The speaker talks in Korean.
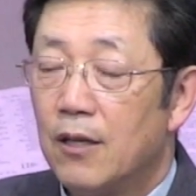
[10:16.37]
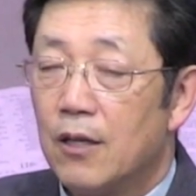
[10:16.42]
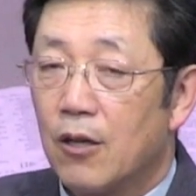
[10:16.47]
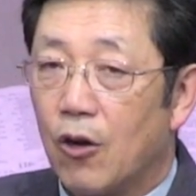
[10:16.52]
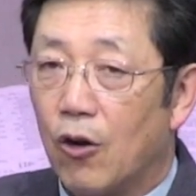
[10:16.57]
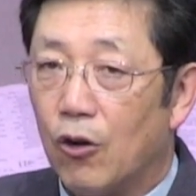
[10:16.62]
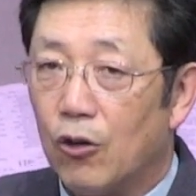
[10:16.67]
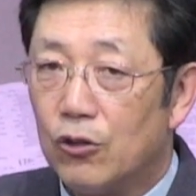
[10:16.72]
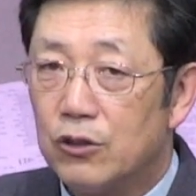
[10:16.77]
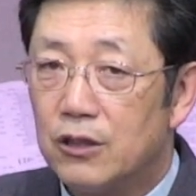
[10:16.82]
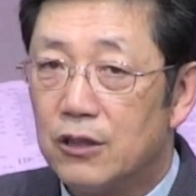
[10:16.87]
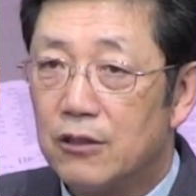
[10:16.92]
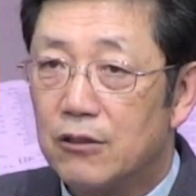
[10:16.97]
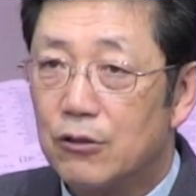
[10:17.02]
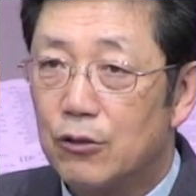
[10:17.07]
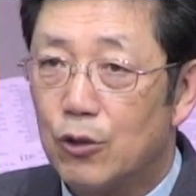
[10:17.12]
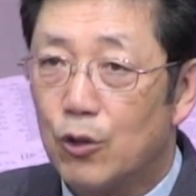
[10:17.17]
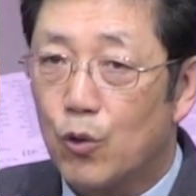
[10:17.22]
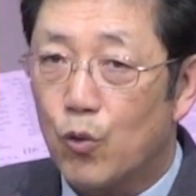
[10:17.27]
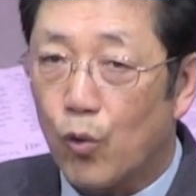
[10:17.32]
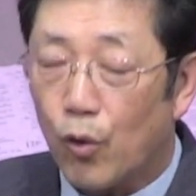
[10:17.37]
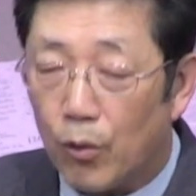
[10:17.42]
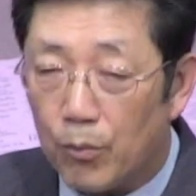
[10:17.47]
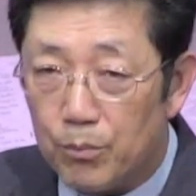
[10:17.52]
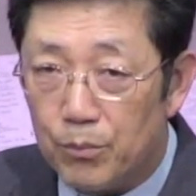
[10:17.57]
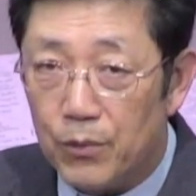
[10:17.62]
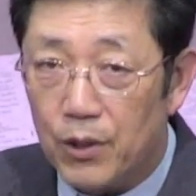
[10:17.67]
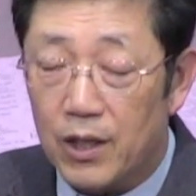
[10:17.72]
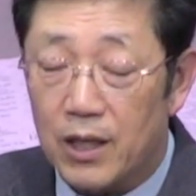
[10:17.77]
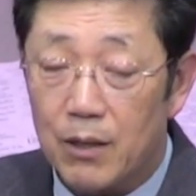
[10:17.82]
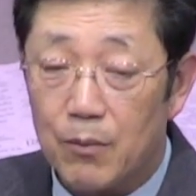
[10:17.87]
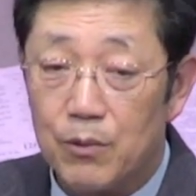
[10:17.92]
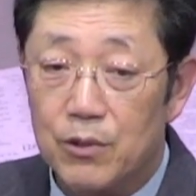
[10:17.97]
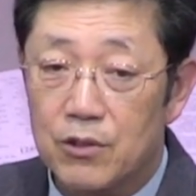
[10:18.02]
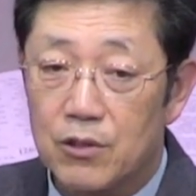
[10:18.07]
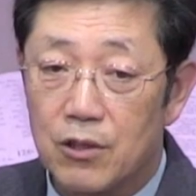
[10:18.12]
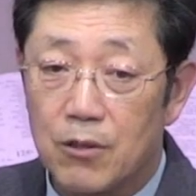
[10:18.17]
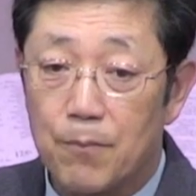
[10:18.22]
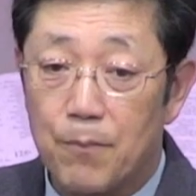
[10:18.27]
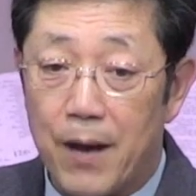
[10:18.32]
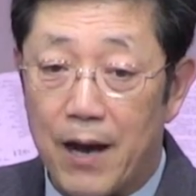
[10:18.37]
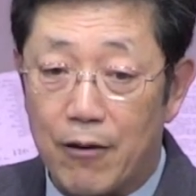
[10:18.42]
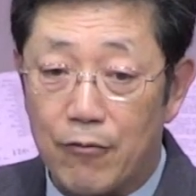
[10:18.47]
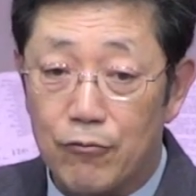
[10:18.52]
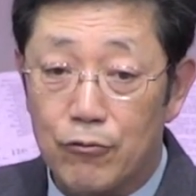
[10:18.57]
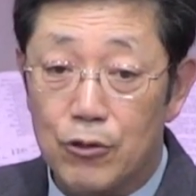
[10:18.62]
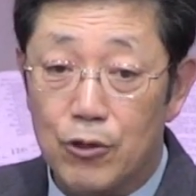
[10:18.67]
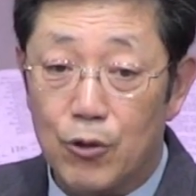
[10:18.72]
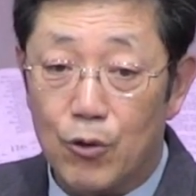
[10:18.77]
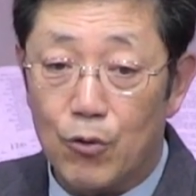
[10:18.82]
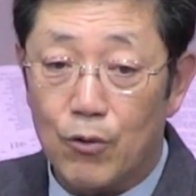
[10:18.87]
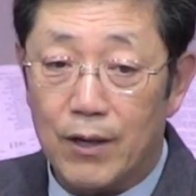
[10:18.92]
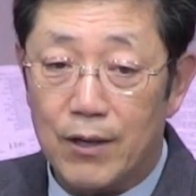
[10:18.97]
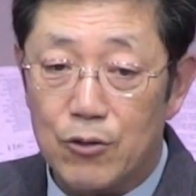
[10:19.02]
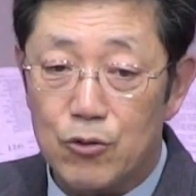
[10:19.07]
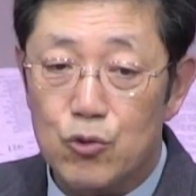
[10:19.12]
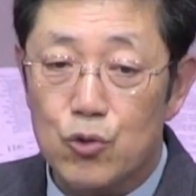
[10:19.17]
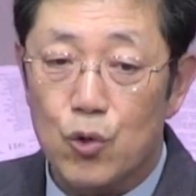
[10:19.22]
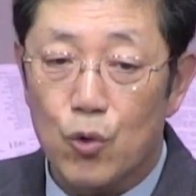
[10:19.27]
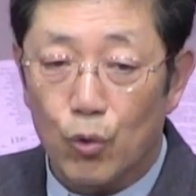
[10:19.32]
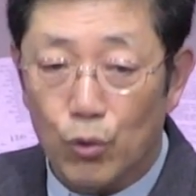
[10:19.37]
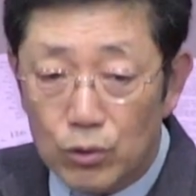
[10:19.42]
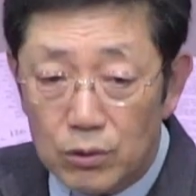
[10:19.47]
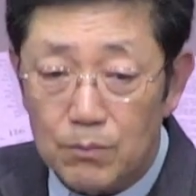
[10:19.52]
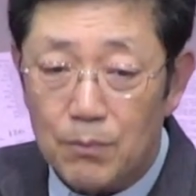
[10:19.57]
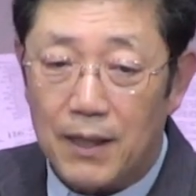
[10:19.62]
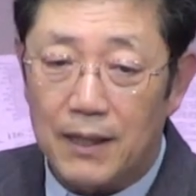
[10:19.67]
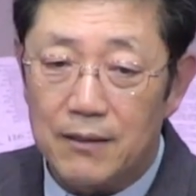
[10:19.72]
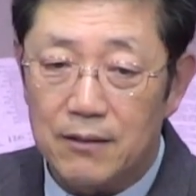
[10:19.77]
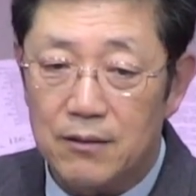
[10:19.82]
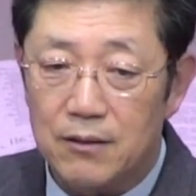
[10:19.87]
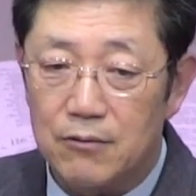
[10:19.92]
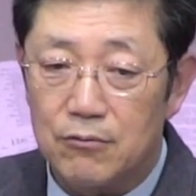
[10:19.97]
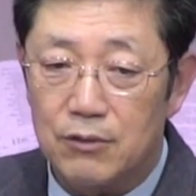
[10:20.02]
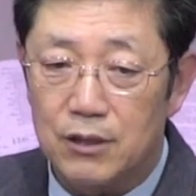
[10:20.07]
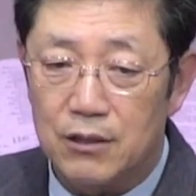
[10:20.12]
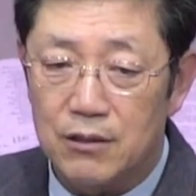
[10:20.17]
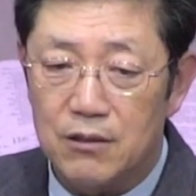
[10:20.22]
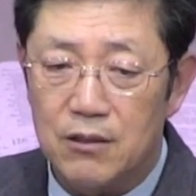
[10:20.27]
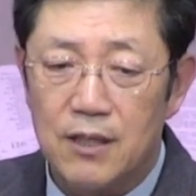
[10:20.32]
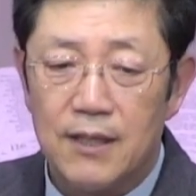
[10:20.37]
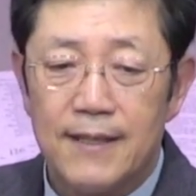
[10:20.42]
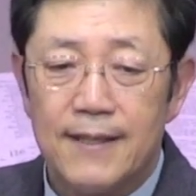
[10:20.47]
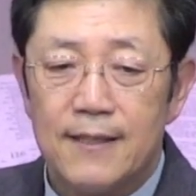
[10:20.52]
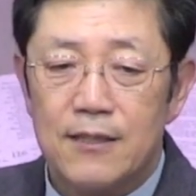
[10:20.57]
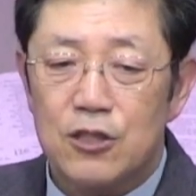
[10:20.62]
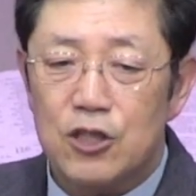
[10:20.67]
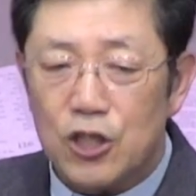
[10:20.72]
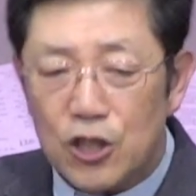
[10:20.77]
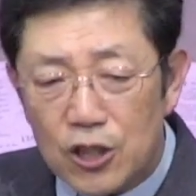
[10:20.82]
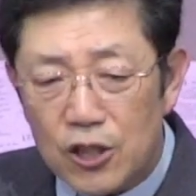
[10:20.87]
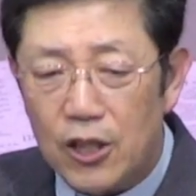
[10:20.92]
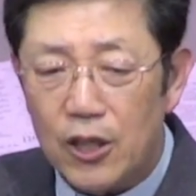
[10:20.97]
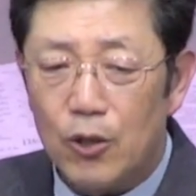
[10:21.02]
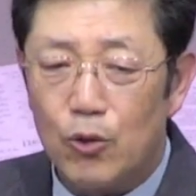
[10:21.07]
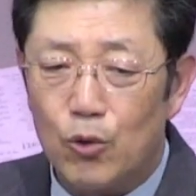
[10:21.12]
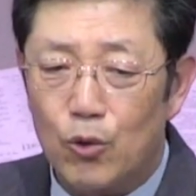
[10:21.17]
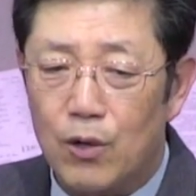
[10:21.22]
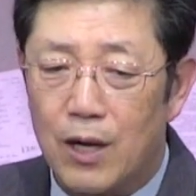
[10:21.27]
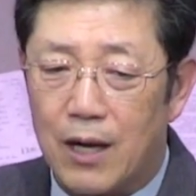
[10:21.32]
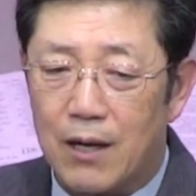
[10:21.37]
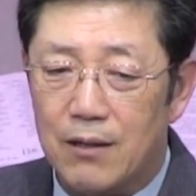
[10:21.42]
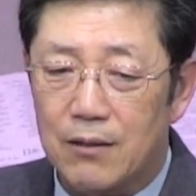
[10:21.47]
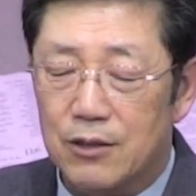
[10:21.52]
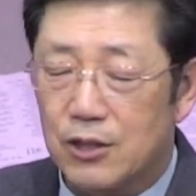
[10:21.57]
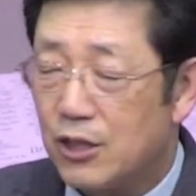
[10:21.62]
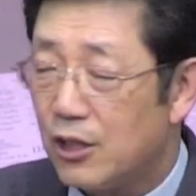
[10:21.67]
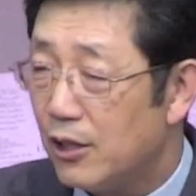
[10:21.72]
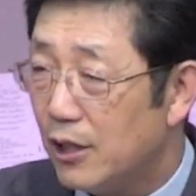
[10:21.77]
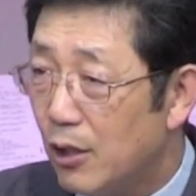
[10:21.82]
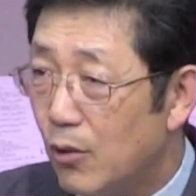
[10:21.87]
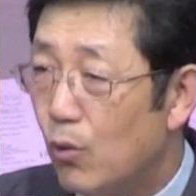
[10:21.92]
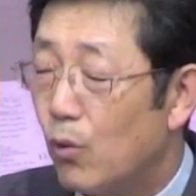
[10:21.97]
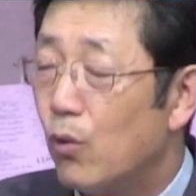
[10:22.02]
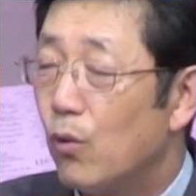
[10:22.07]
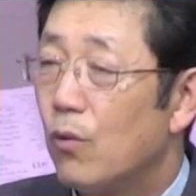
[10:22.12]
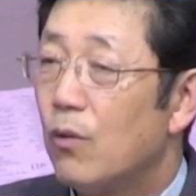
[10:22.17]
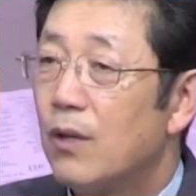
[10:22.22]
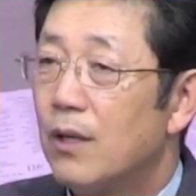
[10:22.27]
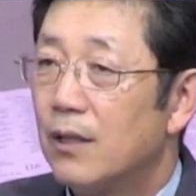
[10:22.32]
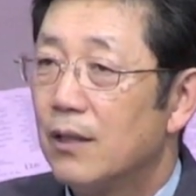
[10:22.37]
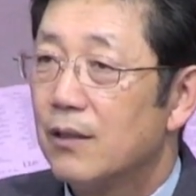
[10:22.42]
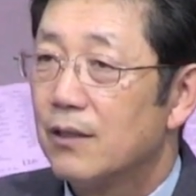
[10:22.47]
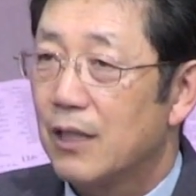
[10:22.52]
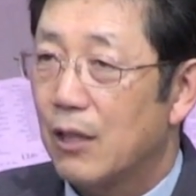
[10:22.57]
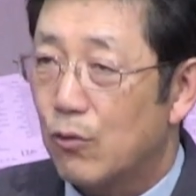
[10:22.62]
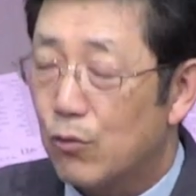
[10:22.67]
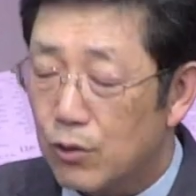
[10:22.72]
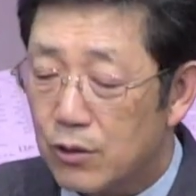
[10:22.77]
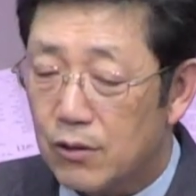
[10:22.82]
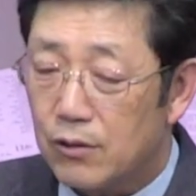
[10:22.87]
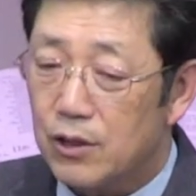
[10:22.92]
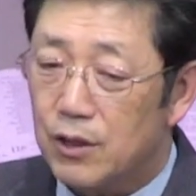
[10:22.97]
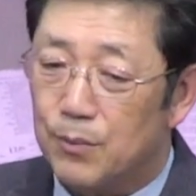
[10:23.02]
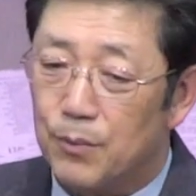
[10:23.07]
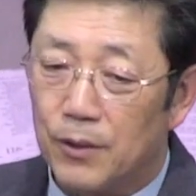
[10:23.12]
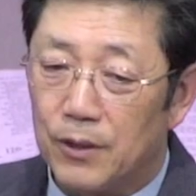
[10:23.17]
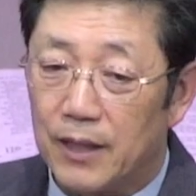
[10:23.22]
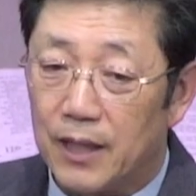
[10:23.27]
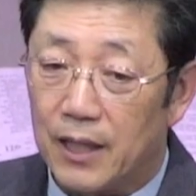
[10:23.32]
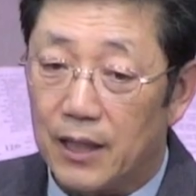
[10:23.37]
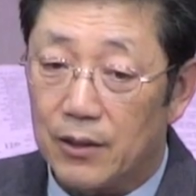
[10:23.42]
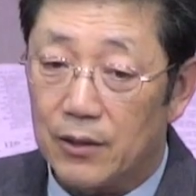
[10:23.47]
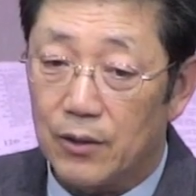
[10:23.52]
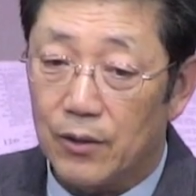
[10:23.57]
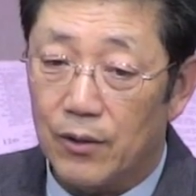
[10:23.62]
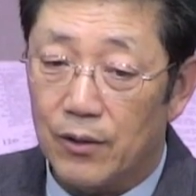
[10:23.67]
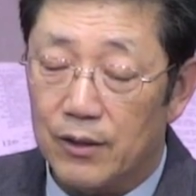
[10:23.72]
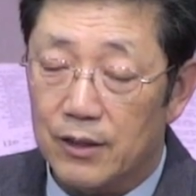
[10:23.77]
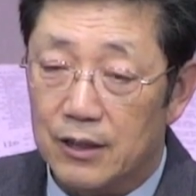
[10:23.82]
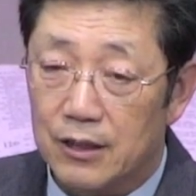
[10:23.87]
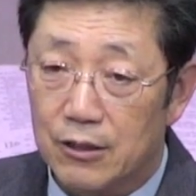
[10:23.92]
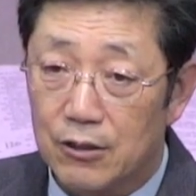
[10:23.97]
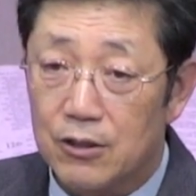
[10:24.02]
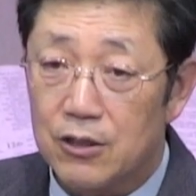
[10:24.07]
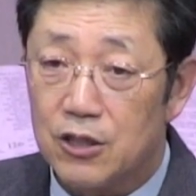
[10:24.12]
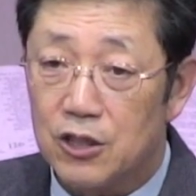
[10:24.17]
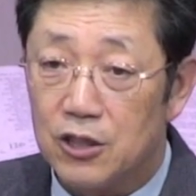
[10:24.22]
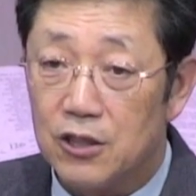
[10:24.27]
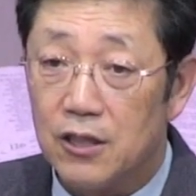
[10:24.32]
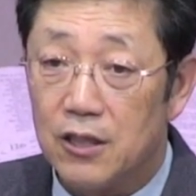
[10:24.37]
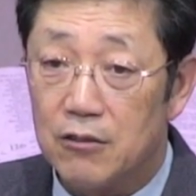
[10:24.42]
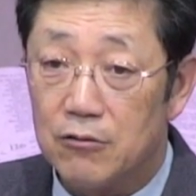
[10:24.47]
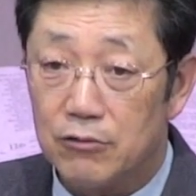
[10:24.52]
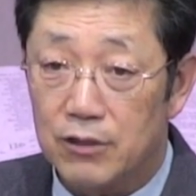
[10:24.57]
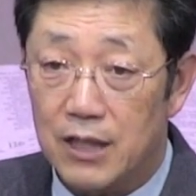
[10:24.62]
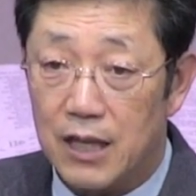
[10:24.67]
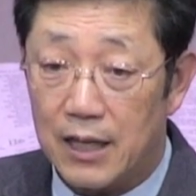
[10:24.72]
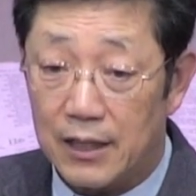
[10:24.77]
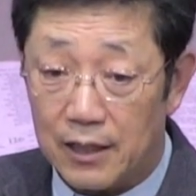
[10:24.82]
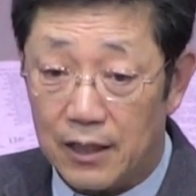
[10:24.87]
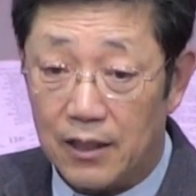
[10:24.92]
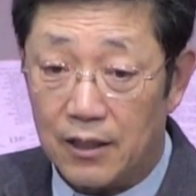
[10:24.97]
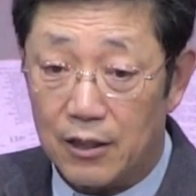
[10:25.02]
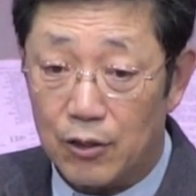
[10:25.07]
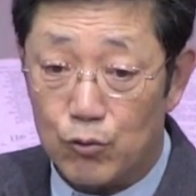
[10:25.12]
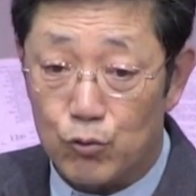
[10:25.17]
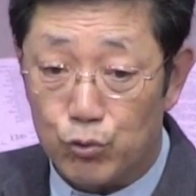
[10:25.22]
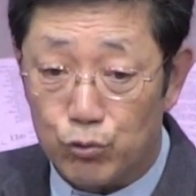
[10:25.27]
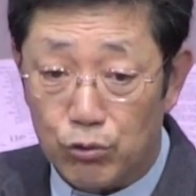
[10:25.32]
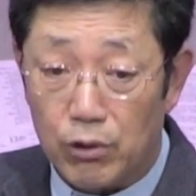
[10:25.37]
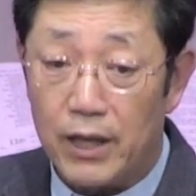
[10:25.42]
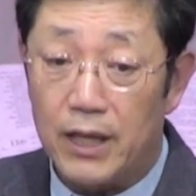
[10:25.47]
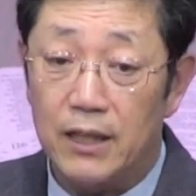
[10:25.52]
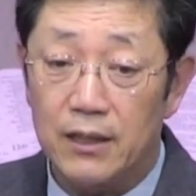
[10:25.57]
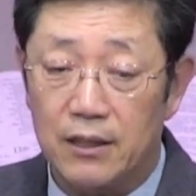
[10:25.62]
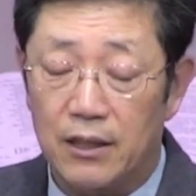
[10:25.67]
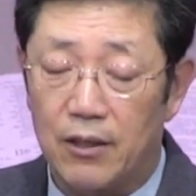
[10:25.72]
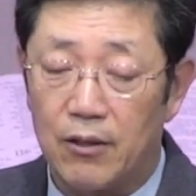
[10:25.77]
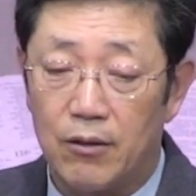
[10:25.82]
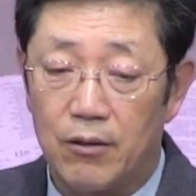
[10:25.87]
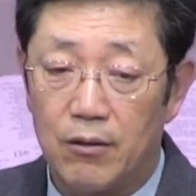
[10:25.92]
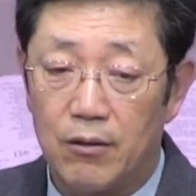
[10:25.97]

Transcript: 거짓을 권면하면서 바꾸려고 하는 좋은 말들을 우리는 지혜로, 지혜로 자꾸 끄집어내야 돼요. 그런 지혜를 우리가 하나님께 구해야 돼요.